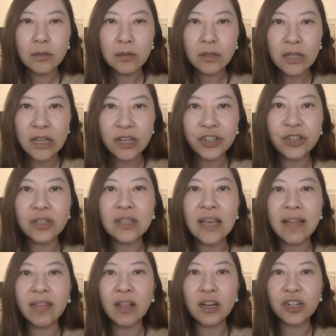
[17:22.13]
第一时
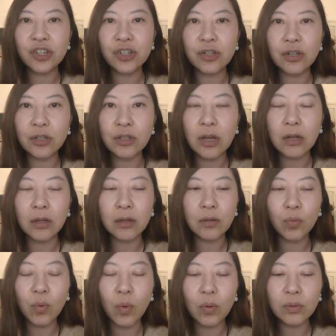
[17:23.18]
间呢是呃
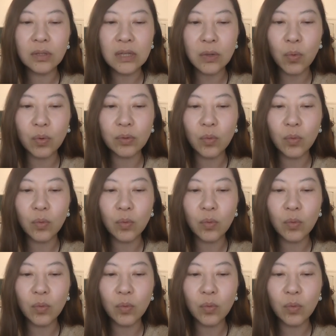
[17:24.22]
我第我